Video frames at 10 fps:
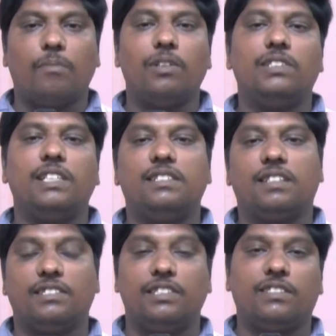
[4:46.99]
అమలు చేసి
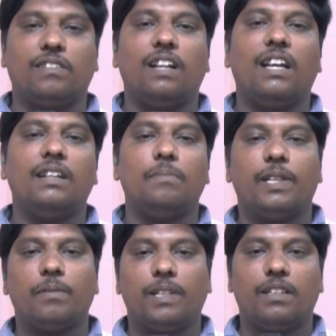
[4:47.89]
రచిస్తున్నారని
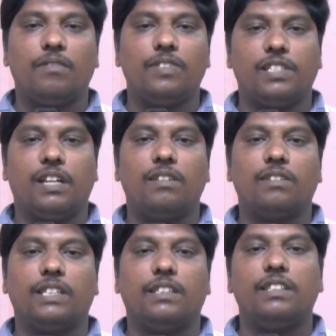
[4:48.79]
పెద్ద పెద్ద విషయాల
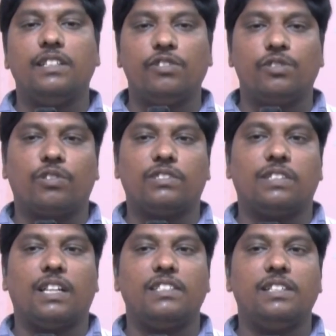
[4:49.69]
కింద దీన్ని
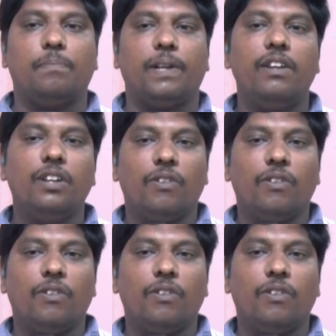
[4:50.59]
తీసుకొస్తున్నారని చెప్పి